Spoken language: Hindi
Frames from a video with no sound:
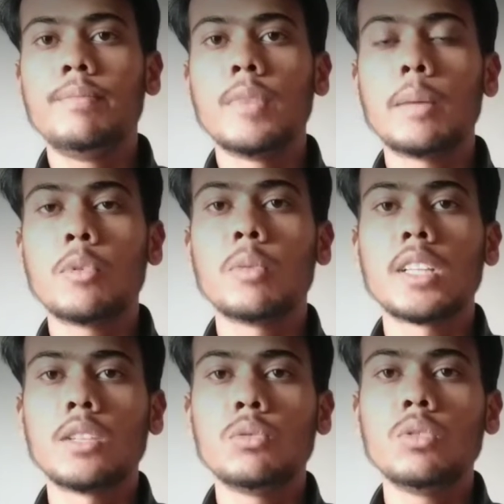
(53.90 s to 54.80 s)
मैं आपको
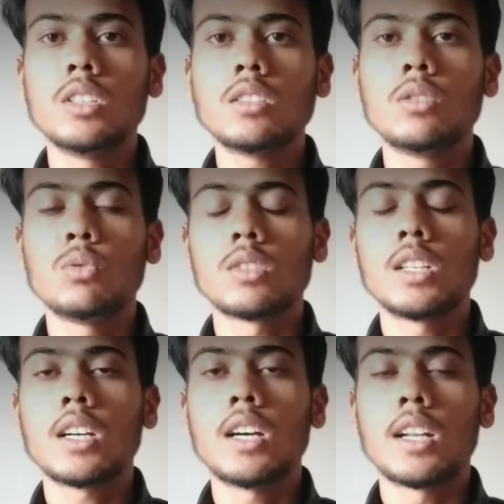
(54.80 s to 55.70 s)
बता दूं इस
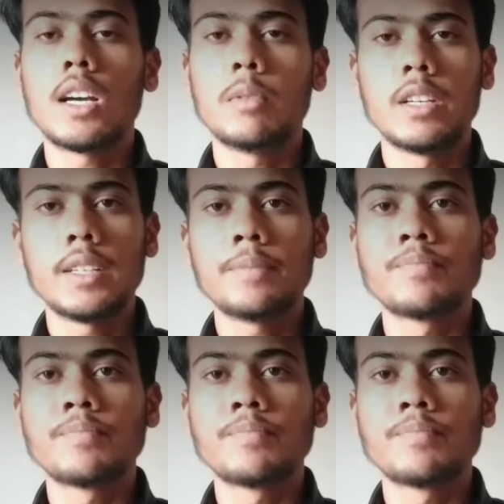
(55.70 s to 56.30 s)
योजना का नाम है